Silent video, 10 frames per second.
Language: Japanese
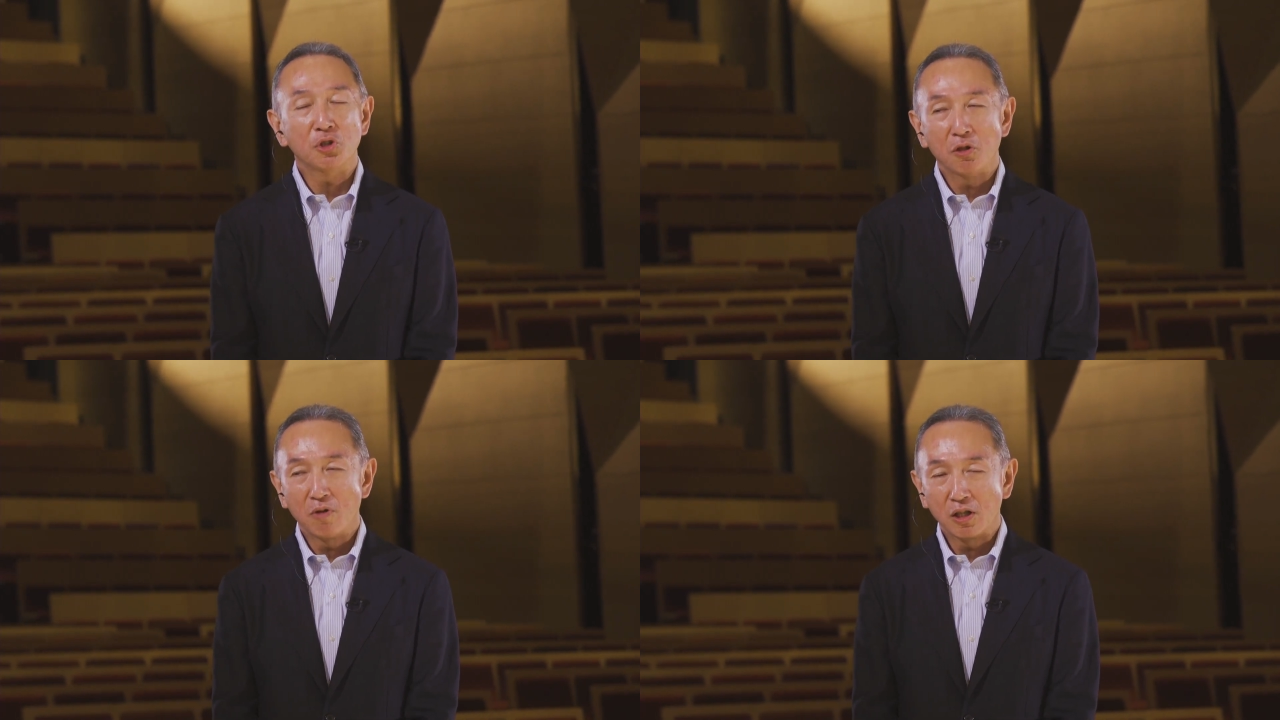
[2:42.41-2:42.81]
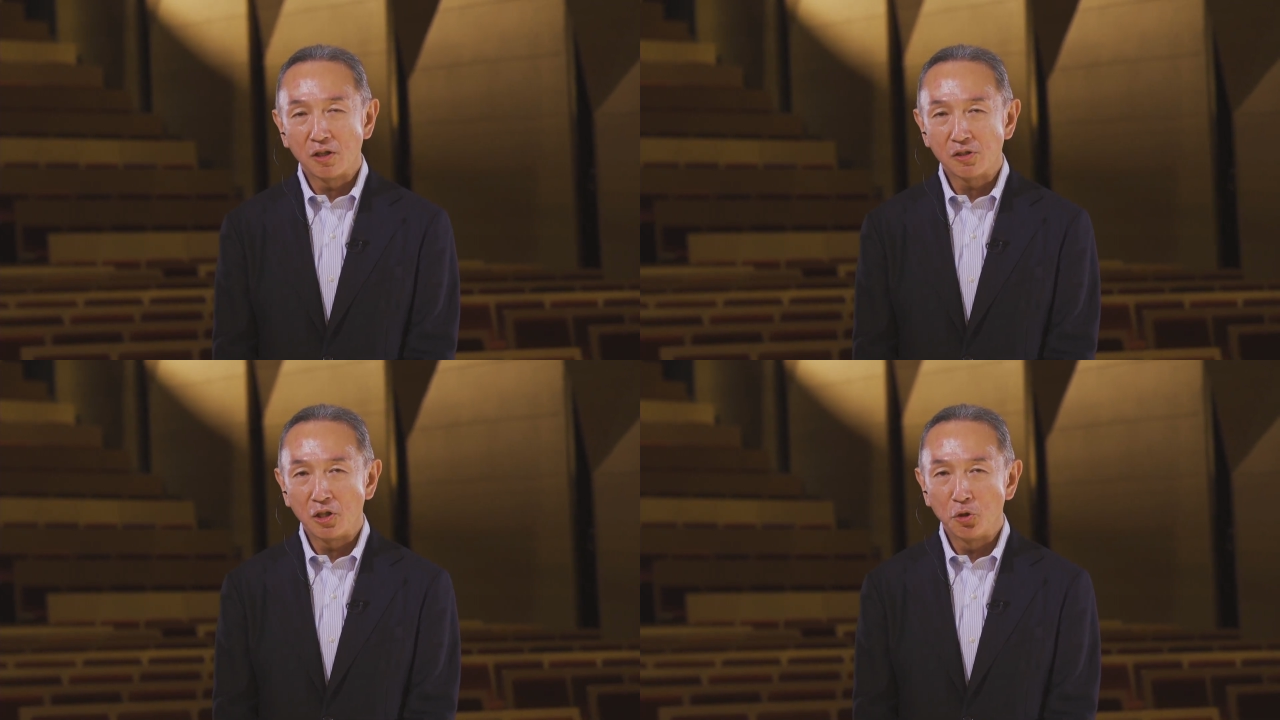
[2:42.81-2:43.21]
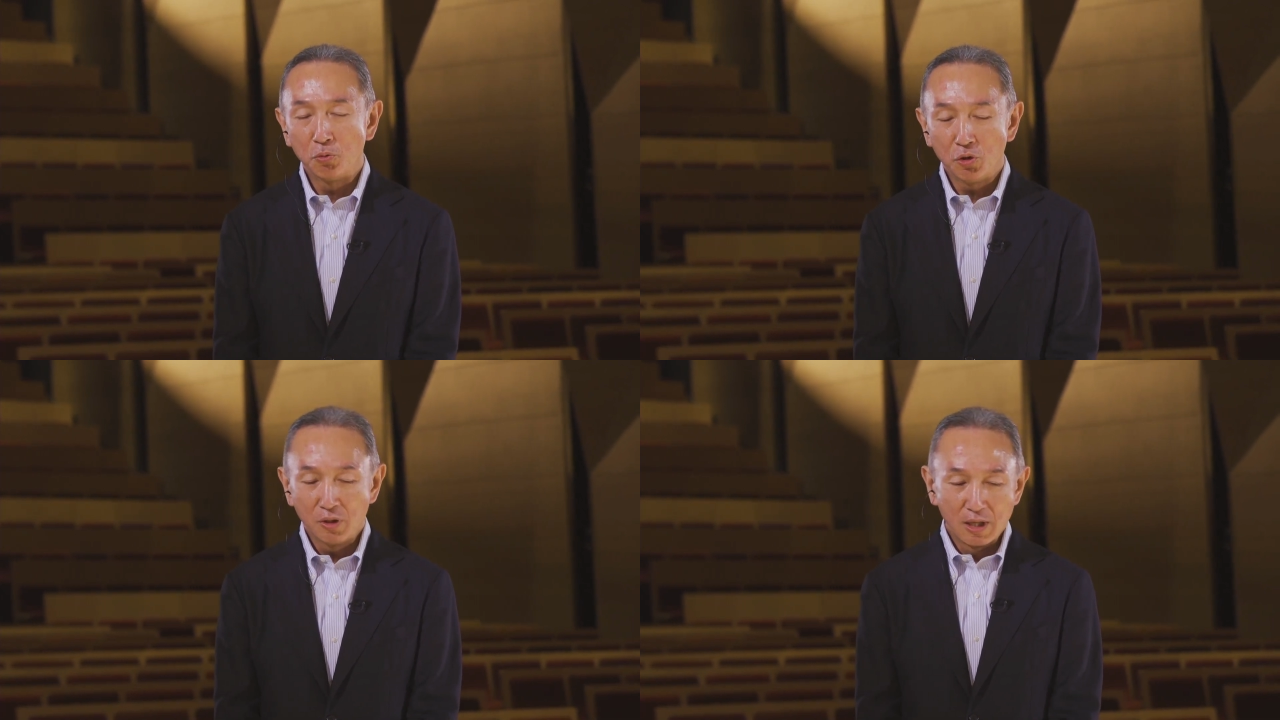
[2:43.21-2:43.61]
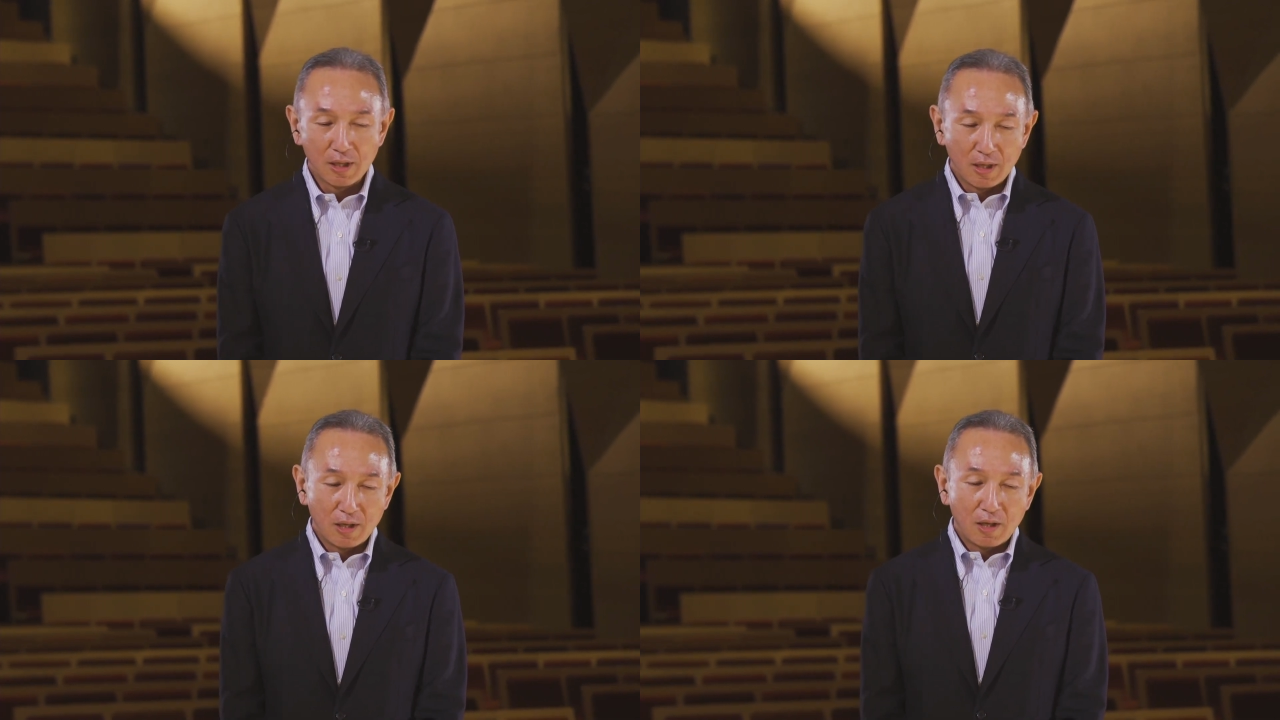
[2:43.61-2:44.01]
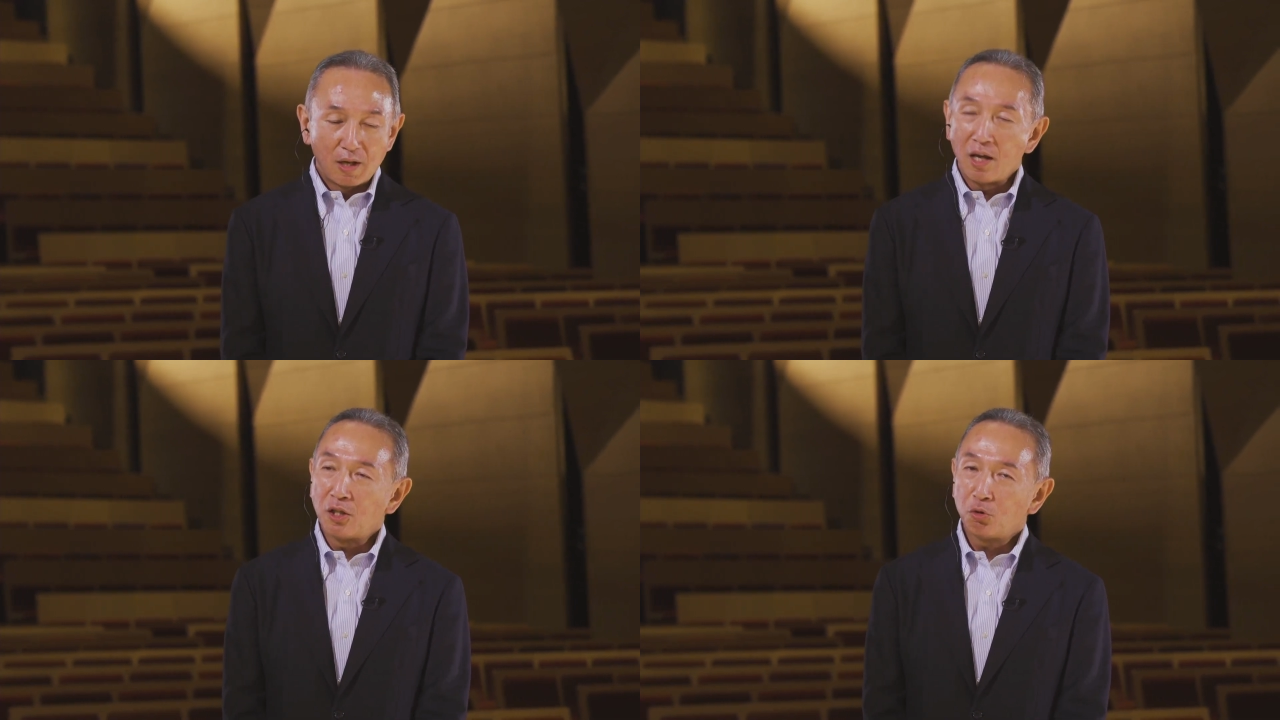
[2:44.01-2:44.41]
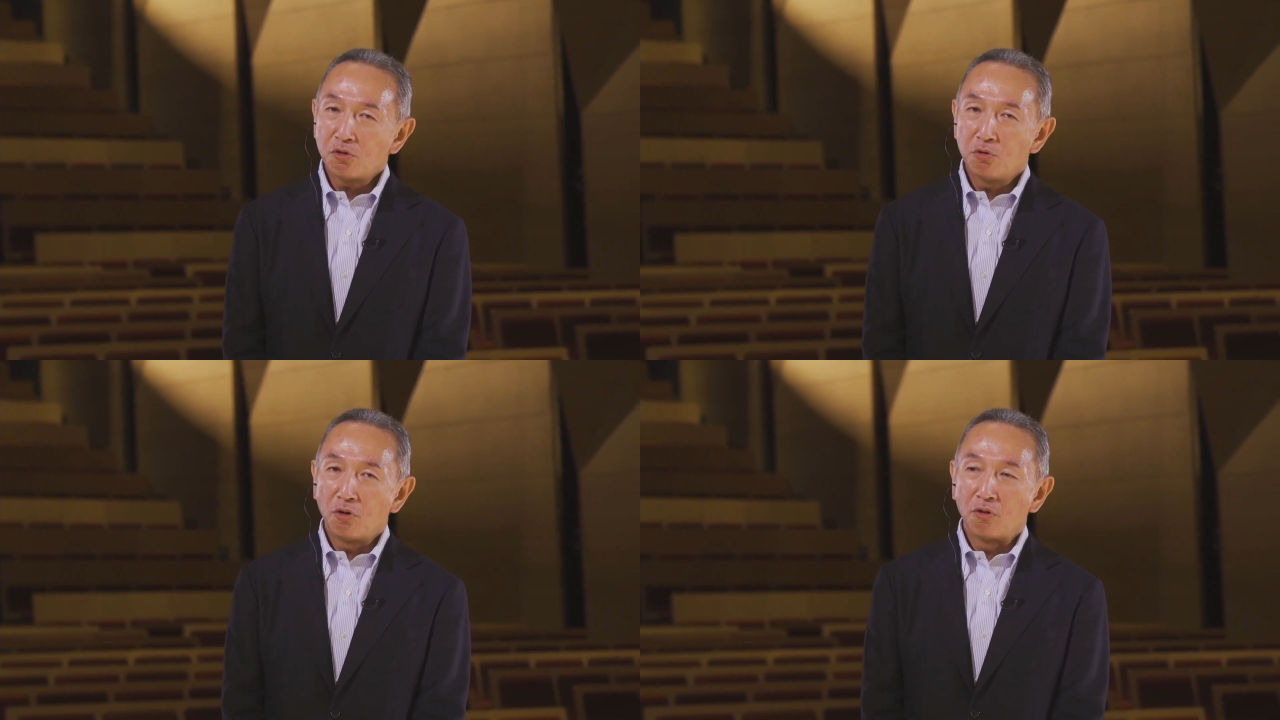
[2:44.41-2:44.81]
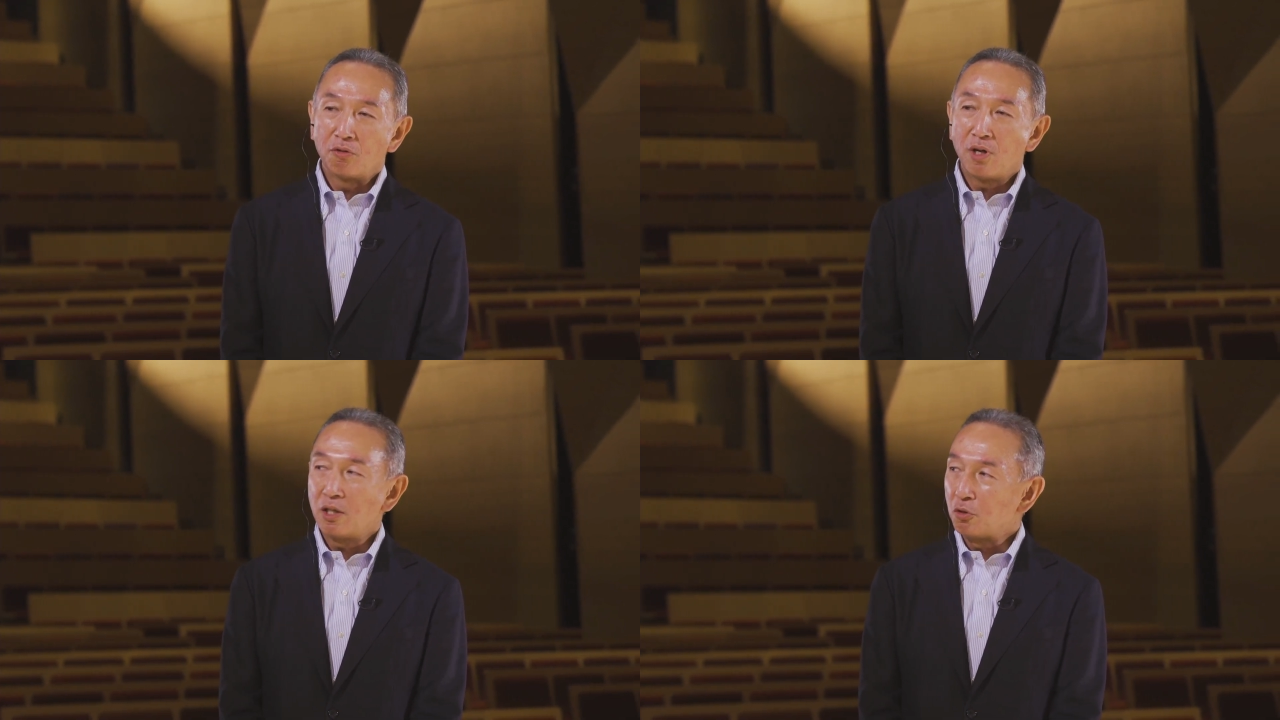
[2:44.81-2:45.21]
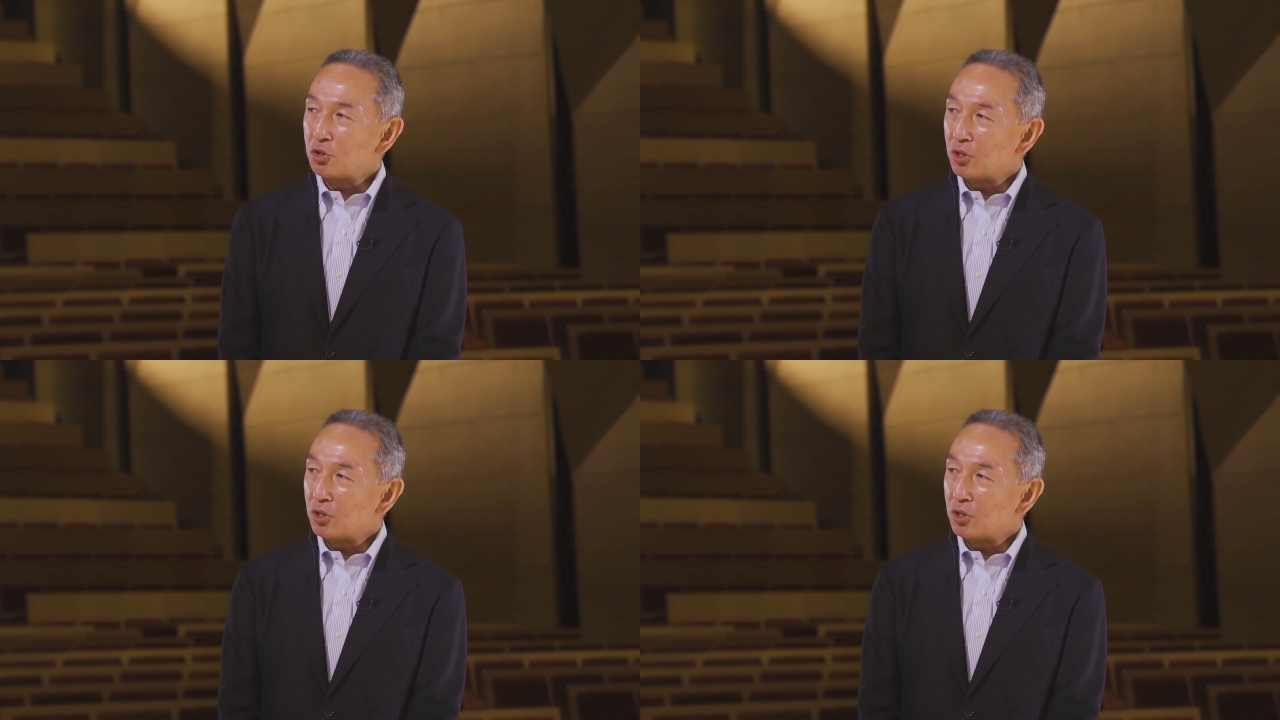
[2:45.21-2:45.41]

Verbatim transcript: ているわけですけれども、一つの例とし